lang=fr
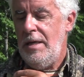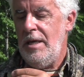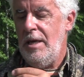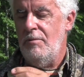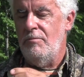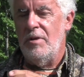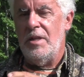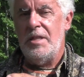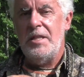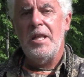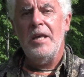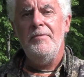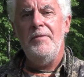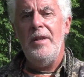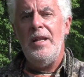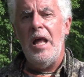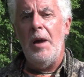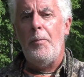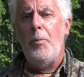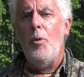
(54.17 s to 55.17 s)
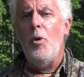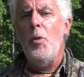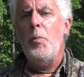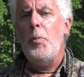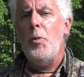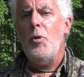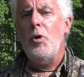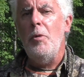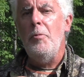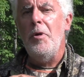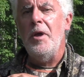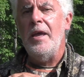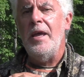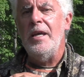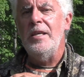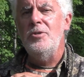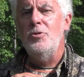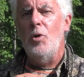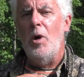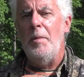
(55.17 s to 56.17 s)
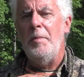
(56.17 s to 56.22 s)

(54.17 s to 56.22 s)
et on va servir de la peau un peu comme un gazou